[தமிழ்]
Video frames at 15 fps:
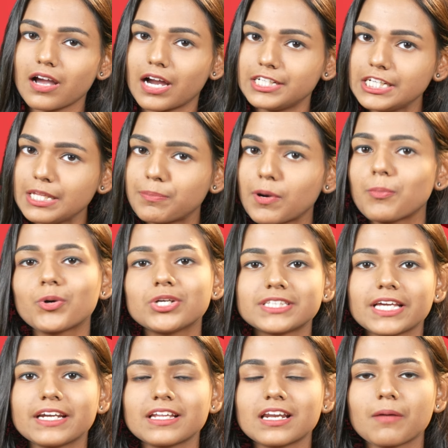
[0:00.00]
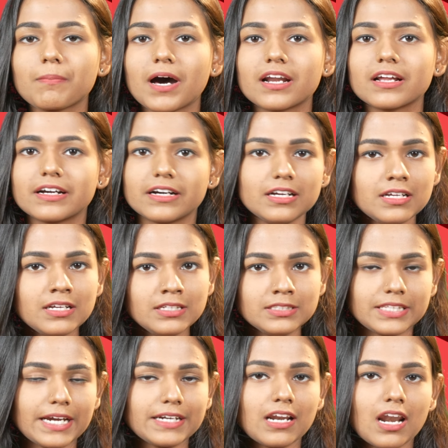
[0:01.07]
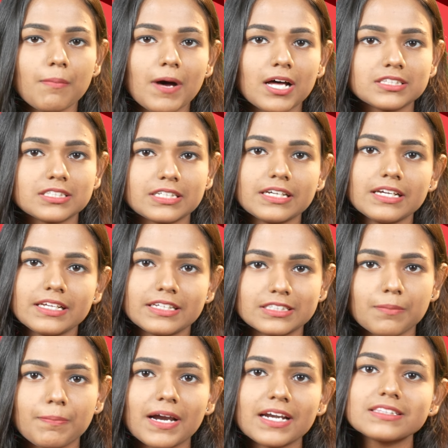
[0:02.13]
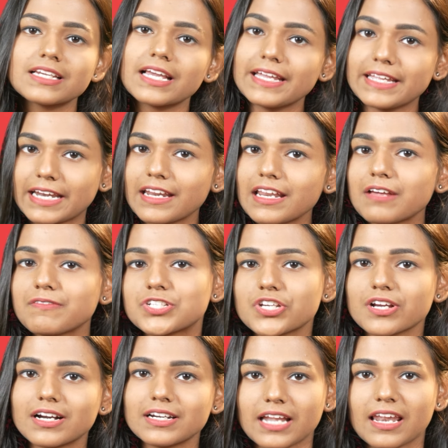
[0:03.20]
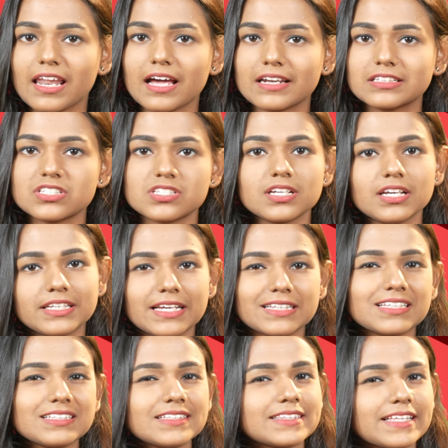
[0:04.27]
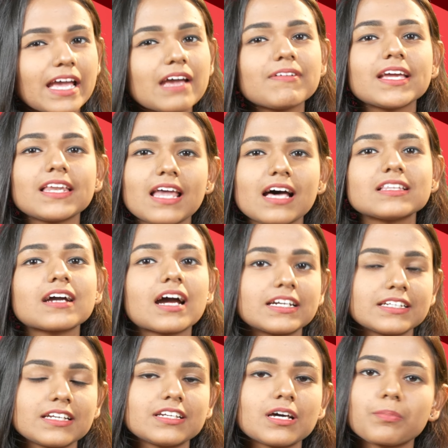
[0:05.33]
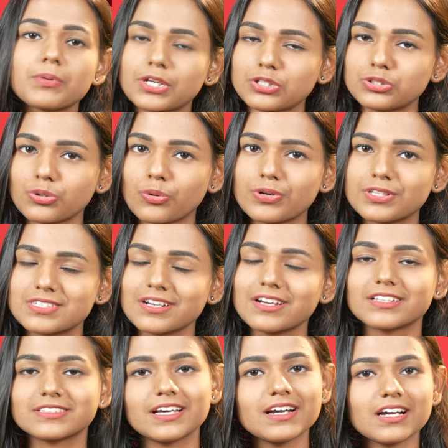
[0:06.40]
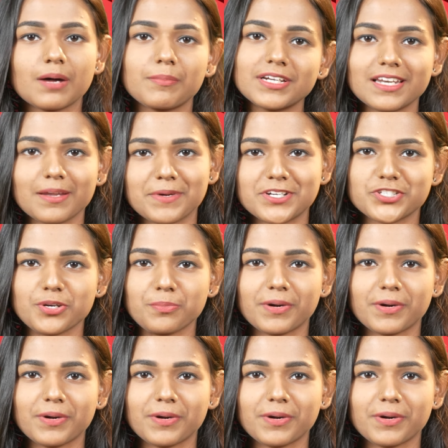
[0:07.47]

கண்டிப்பாக போய் தேட்டரில் பாருங்கள் தேட்டரில் பார்த்துட்டு இந்த படத்தில் என்னென்ன விஷயங்கள் நல்லா இருந்துச்சு எதது தேவையில்லாத கண்டென்ட் அப்படின்னு தோணுச்சுங்கிறத கமெண்ட்டில் மென்ஷன்